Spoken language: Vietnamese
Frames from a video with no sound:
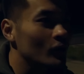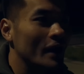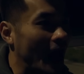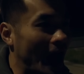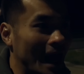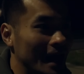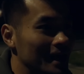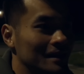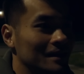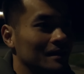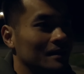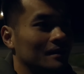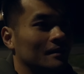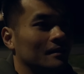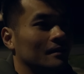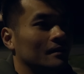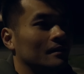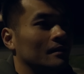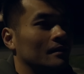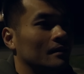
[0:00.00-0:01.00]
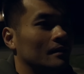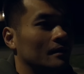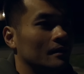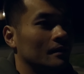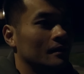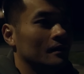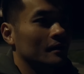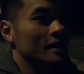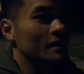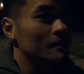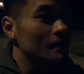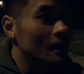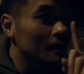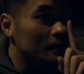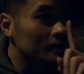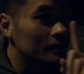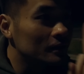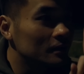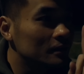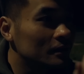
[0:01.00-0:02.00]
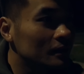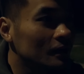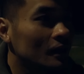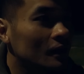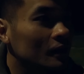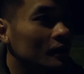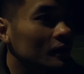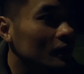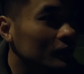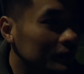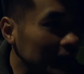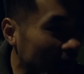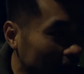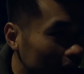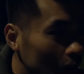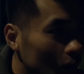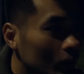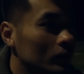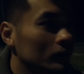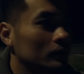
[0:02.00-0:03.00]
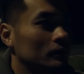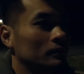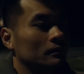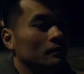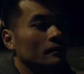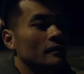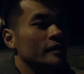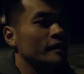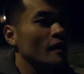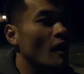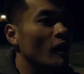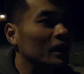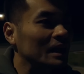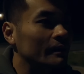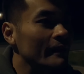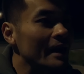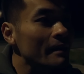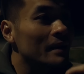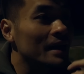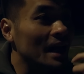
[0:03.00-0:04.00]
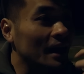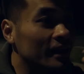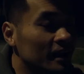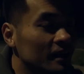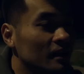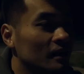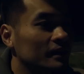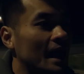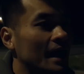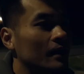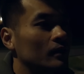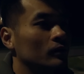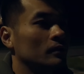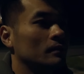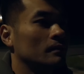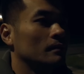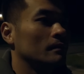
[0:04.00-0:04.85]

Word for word: ngại, như là thẳng luôn, cho người ta biết mình đang nhìn người ta luôn.